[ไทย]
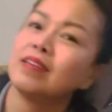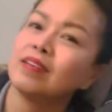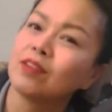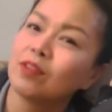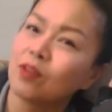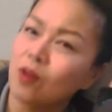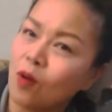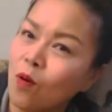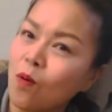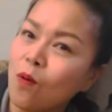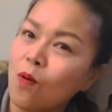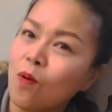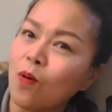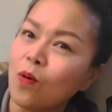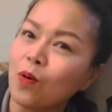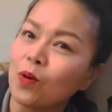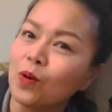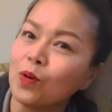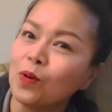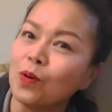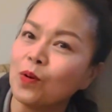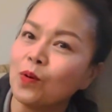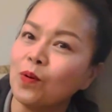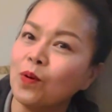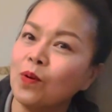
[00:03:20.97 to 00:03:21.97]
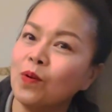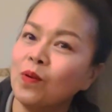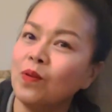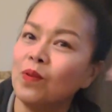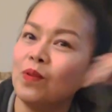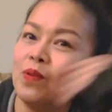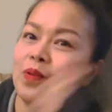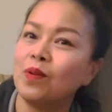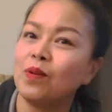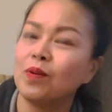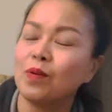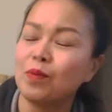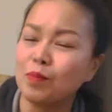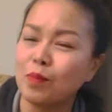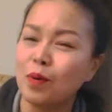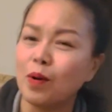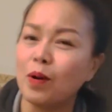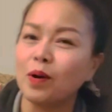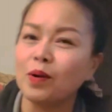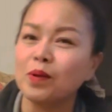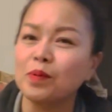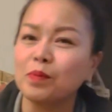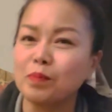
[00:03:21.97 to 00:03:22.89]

ก็งงอยู่ เพราะ